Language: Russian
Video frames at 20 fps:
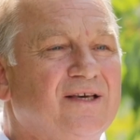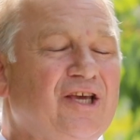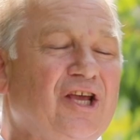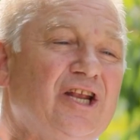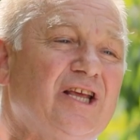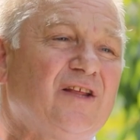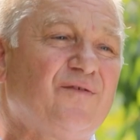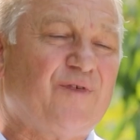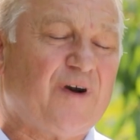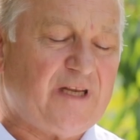
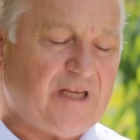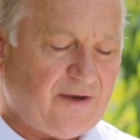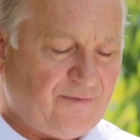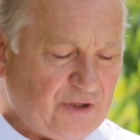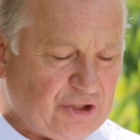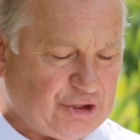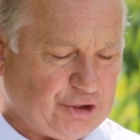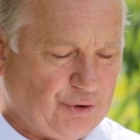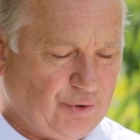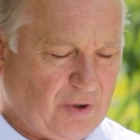Елена
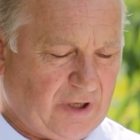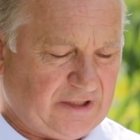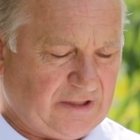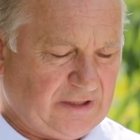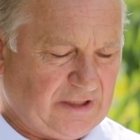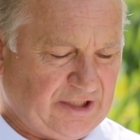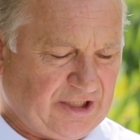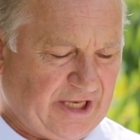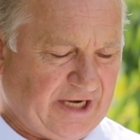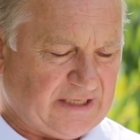Фадеева еще
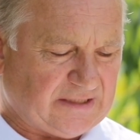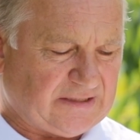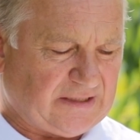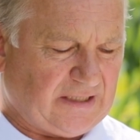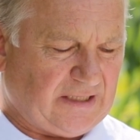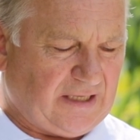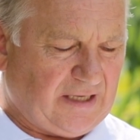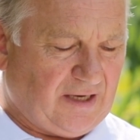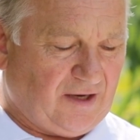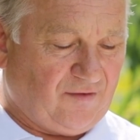один
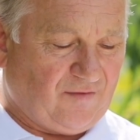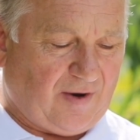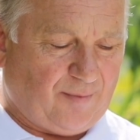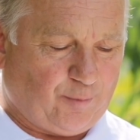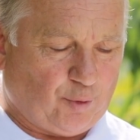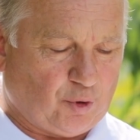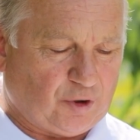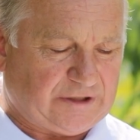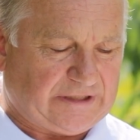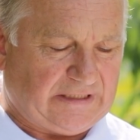интересный э,
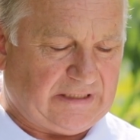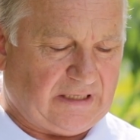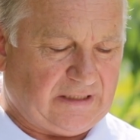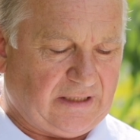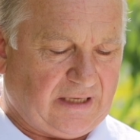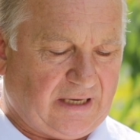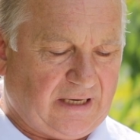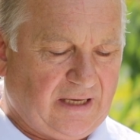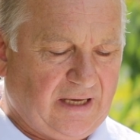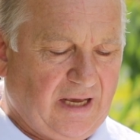вопрос
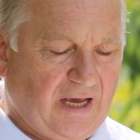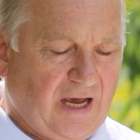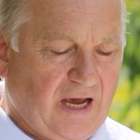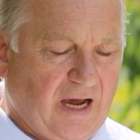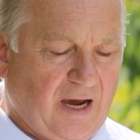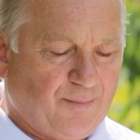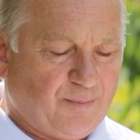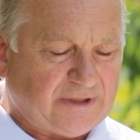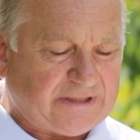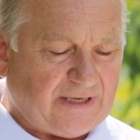задала.
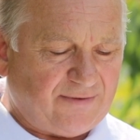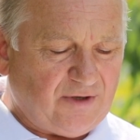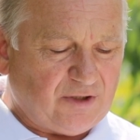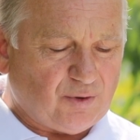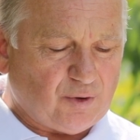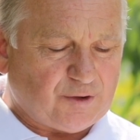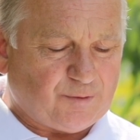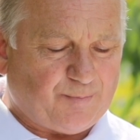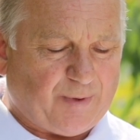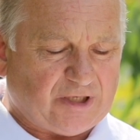
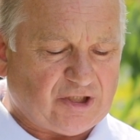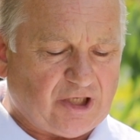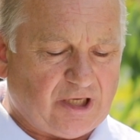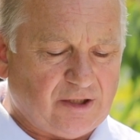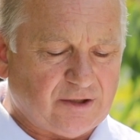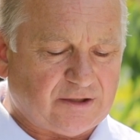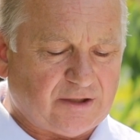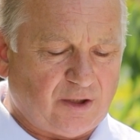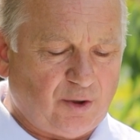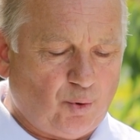Посоветуйте,
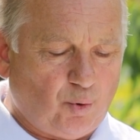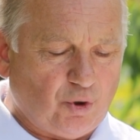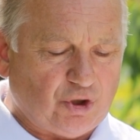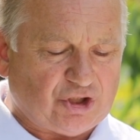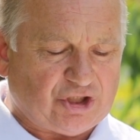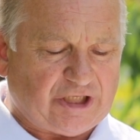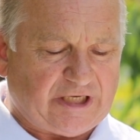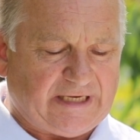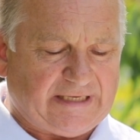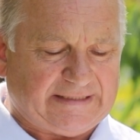пожалуйста,
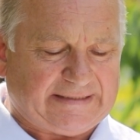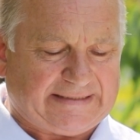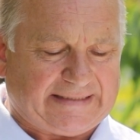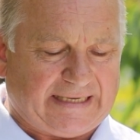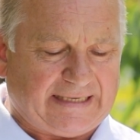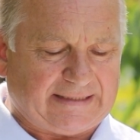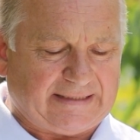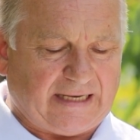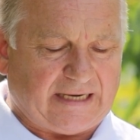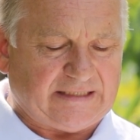лучшие
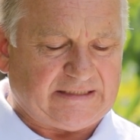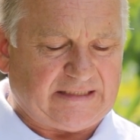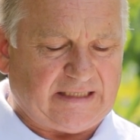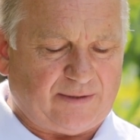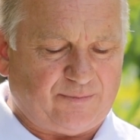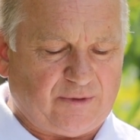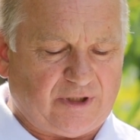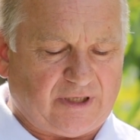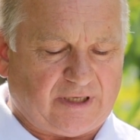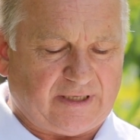сорта
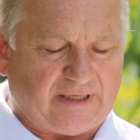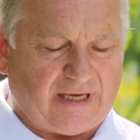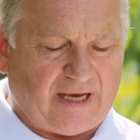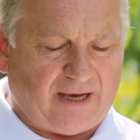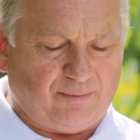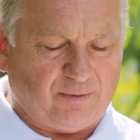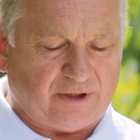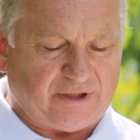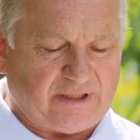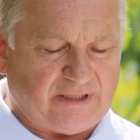зимних
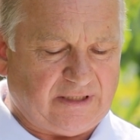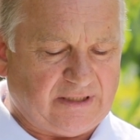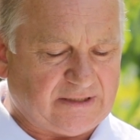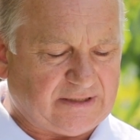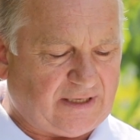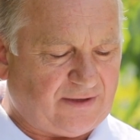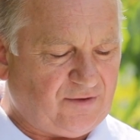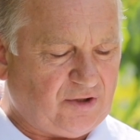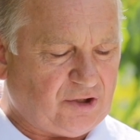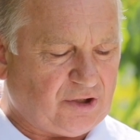яблонь и
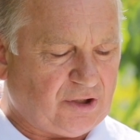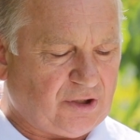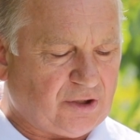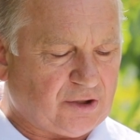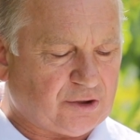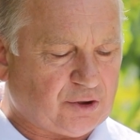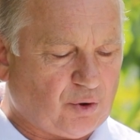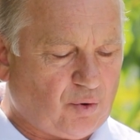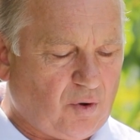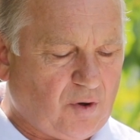
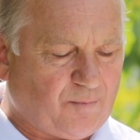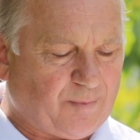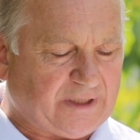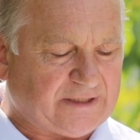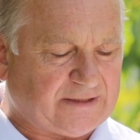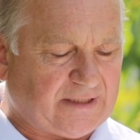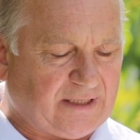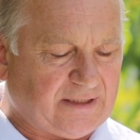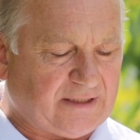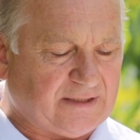назовите срок
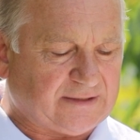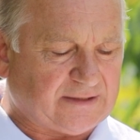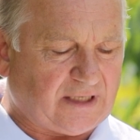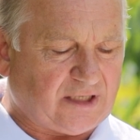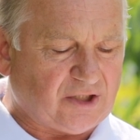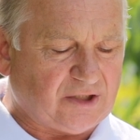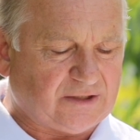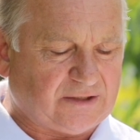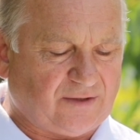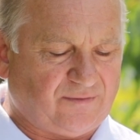посадки
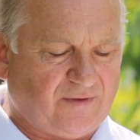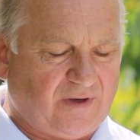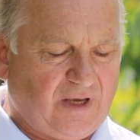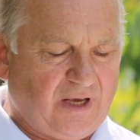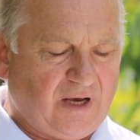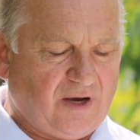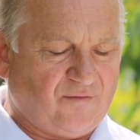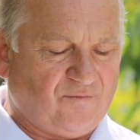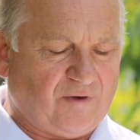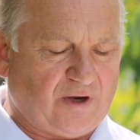саженцев
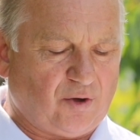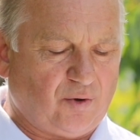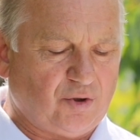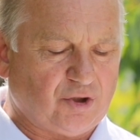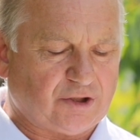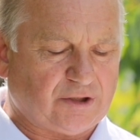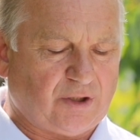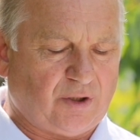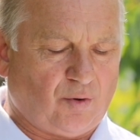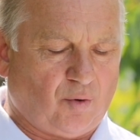в
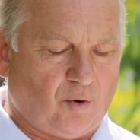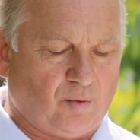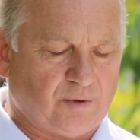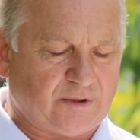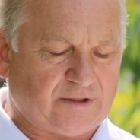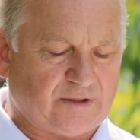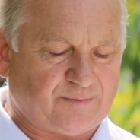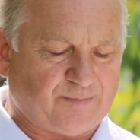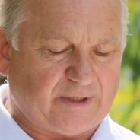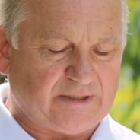Воронежской области.